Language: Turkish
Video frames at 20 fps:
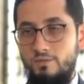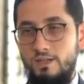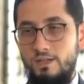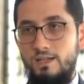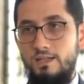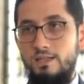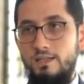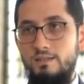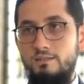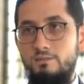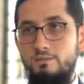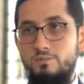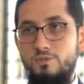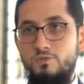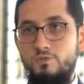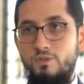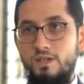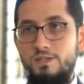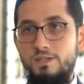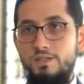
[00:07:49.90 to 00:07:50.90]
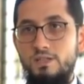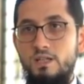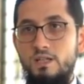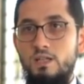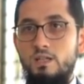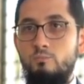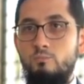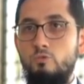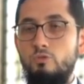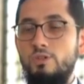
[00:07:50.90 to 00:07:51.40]
faaliyetimiz var.
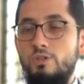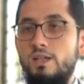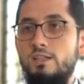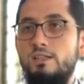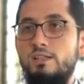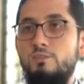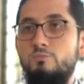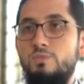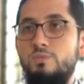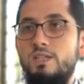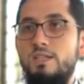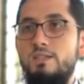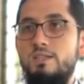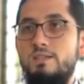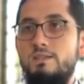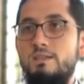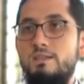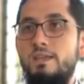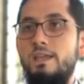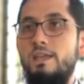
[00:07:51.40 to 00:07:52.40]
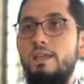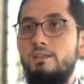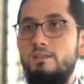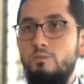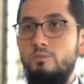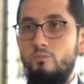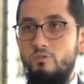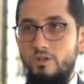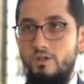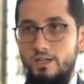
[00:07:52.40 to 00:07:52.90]
Bunlardan birincisi
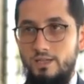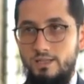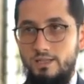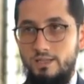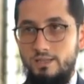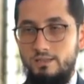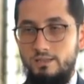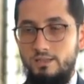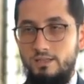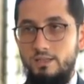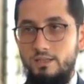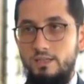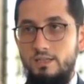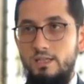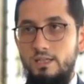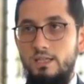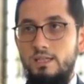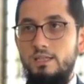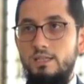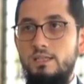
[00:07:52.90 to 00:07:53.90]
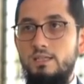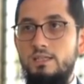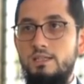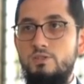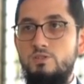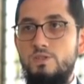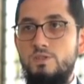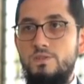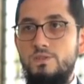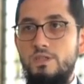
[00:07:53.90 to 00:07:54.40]
eğitim faaliyetleri,
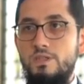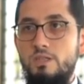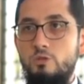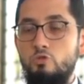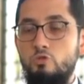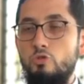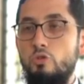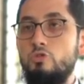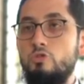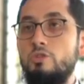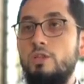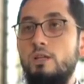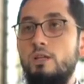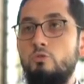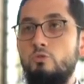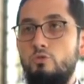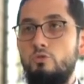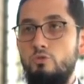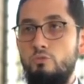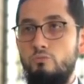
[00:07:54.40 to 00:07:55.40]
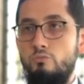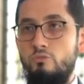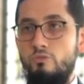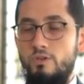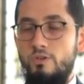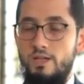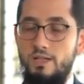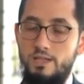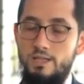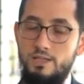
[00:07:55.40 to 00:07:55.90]
ikincisi sosyal uyum
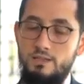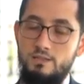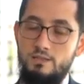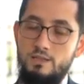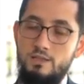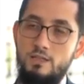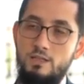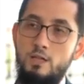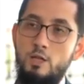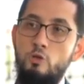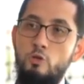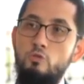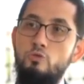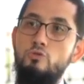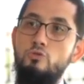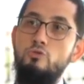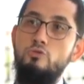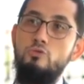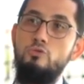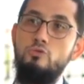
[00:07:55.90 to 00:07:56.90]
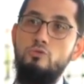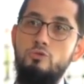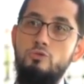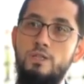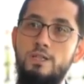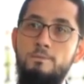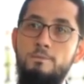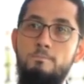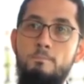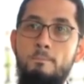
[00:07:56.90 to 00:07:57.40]
faaliyetleri,
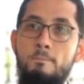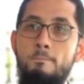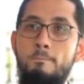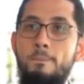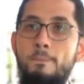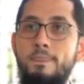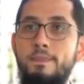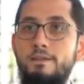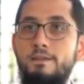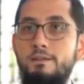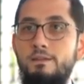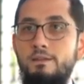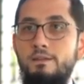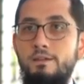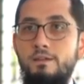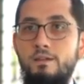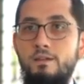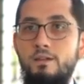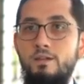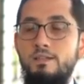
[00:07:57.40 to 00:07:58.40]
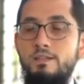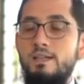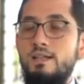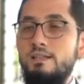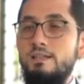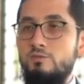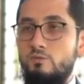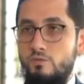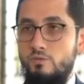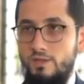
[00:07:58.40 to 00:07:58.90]
üçüncüsü de
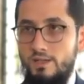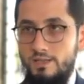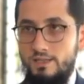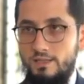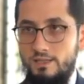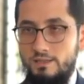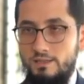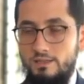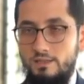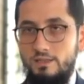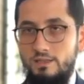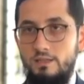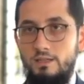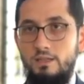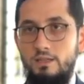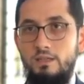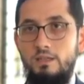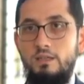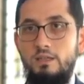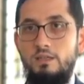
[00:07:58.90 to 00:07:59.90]
yardım faaliyetleri.